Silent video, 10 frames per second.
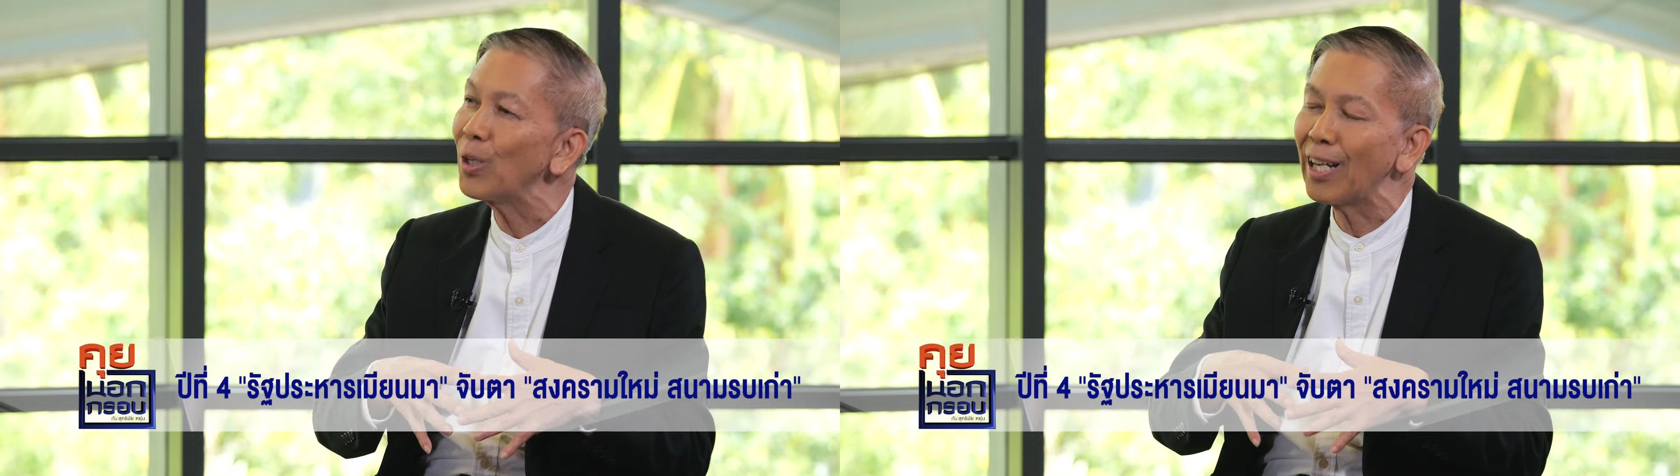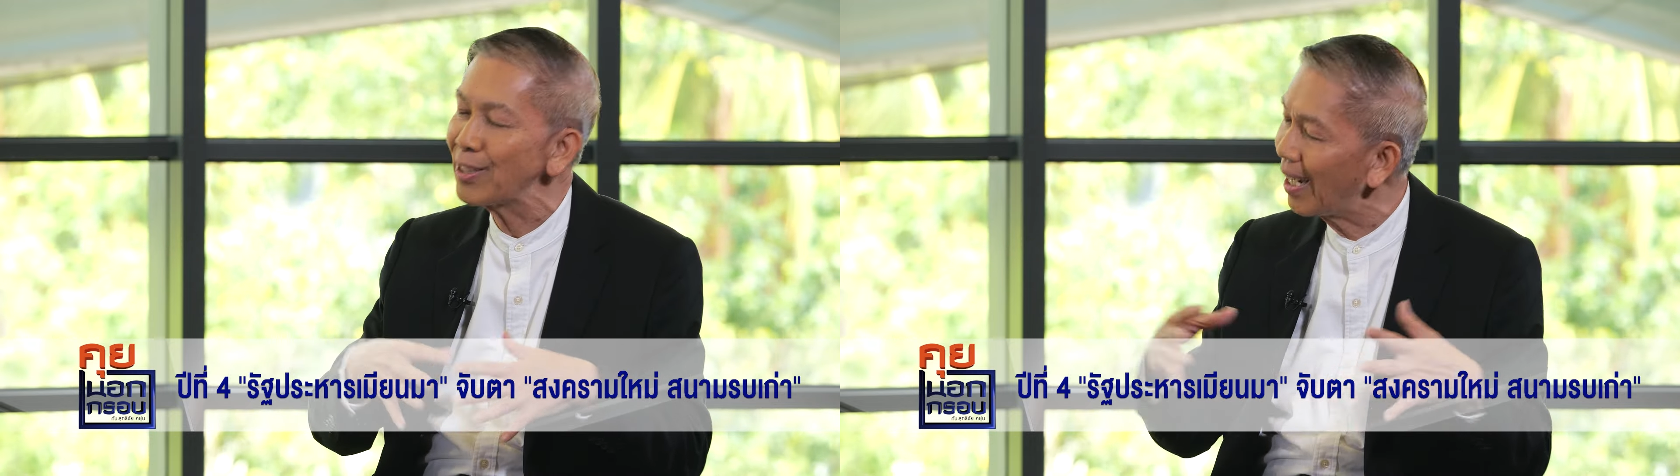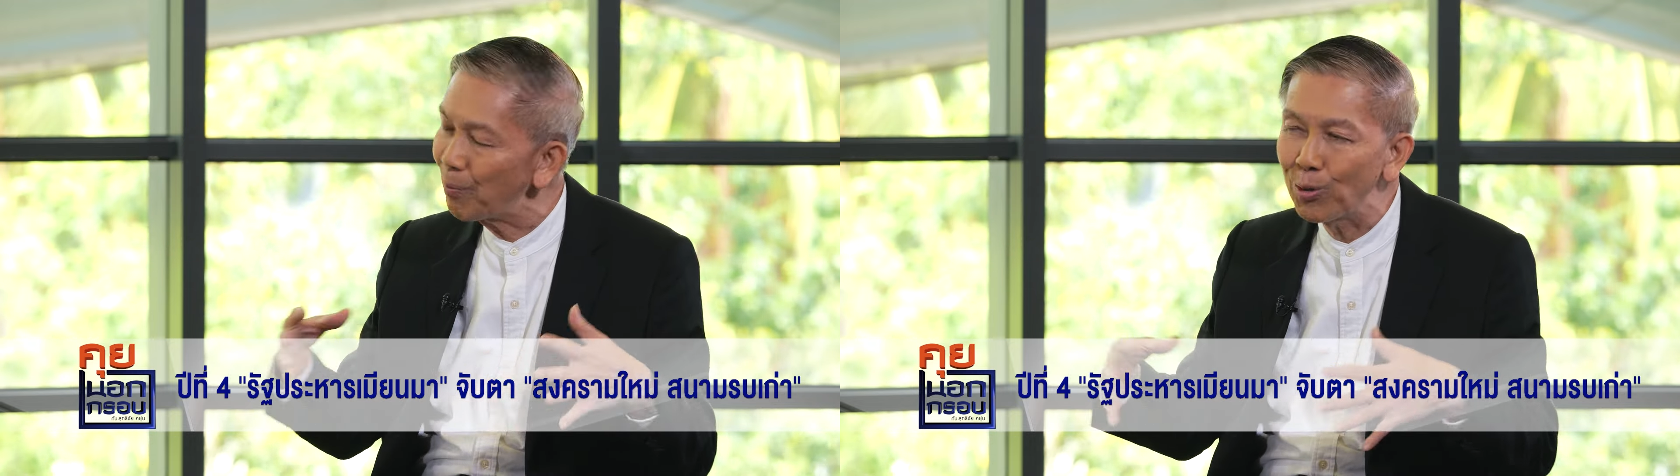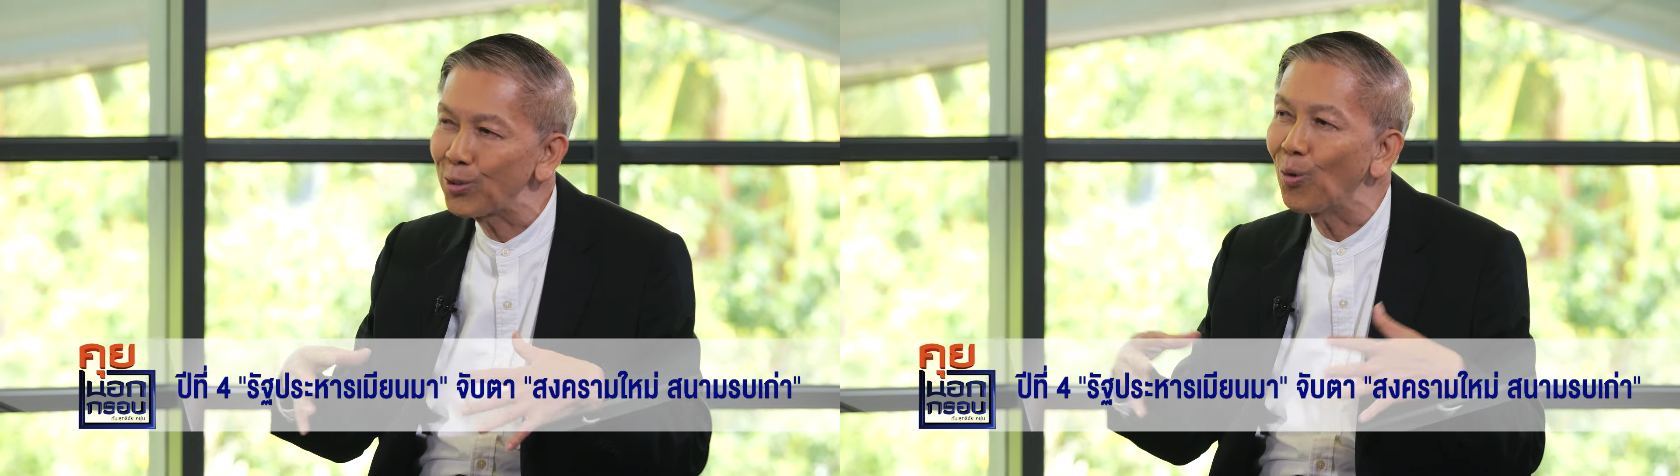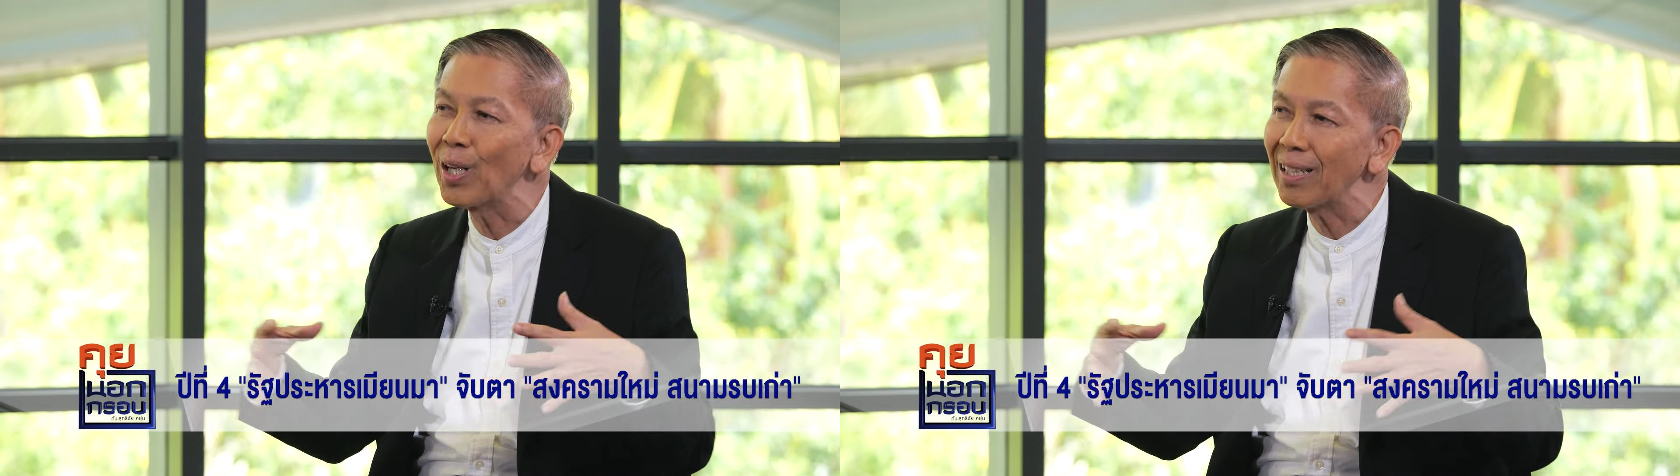อาจจะพูด
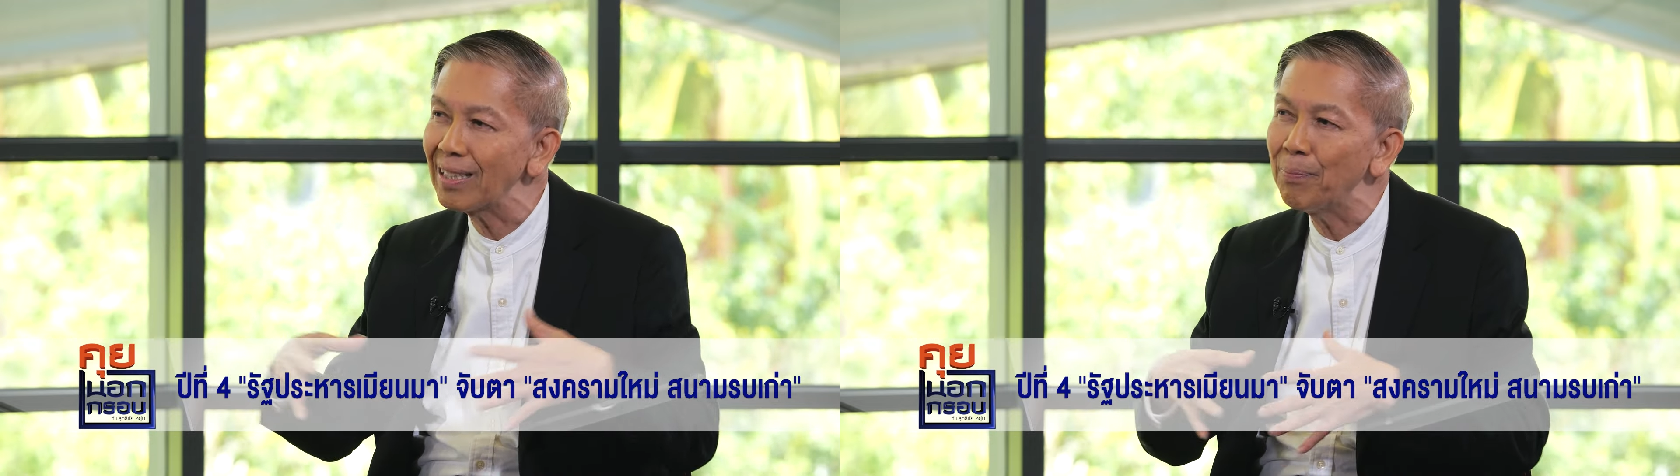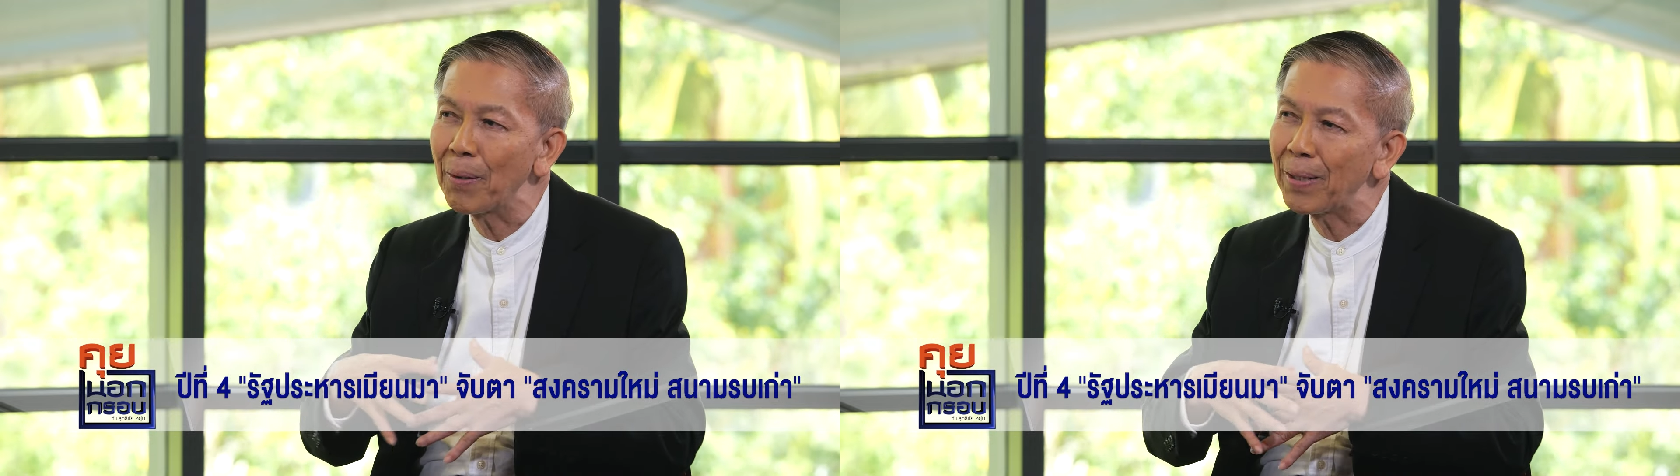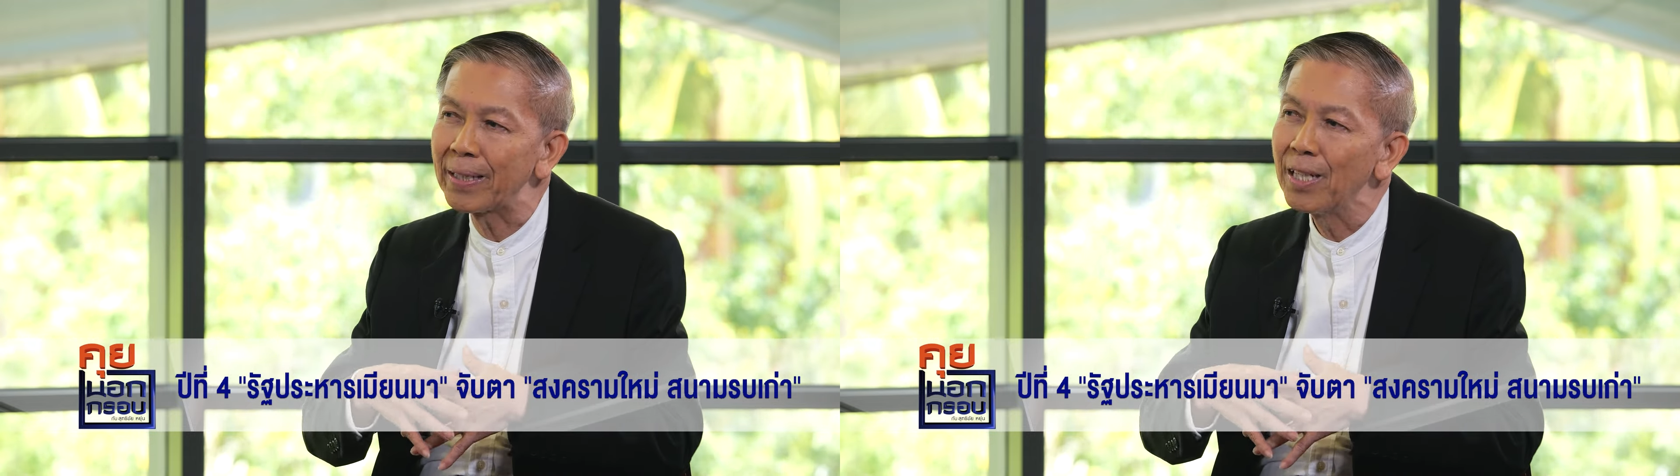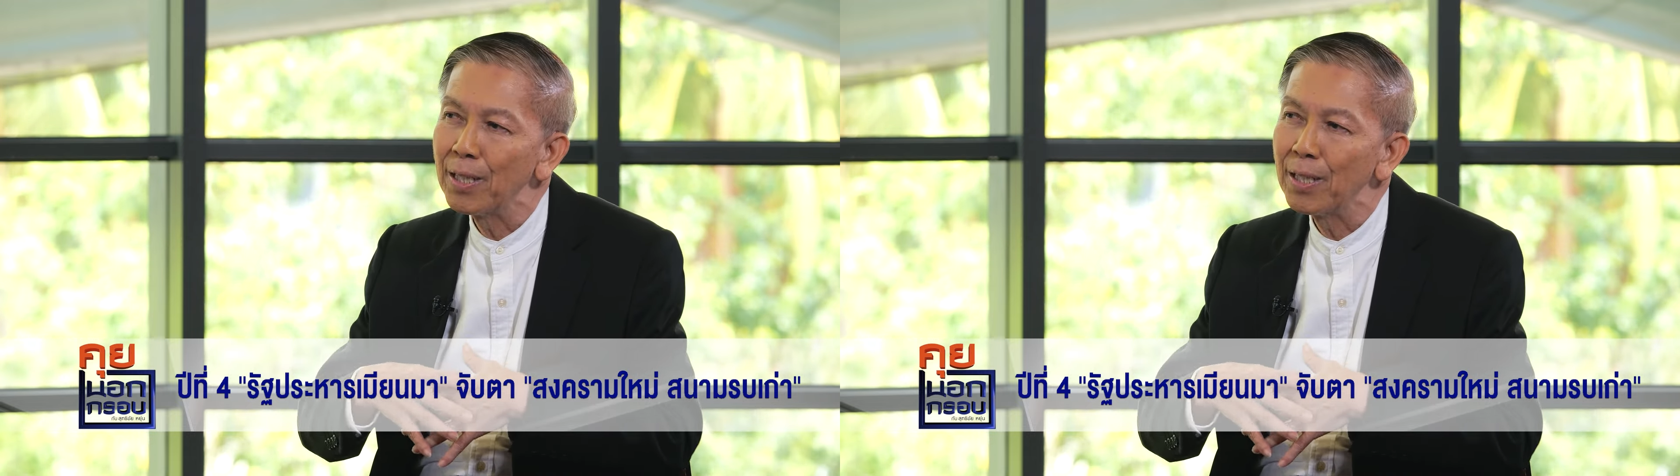ตรงก็คือมาเป็น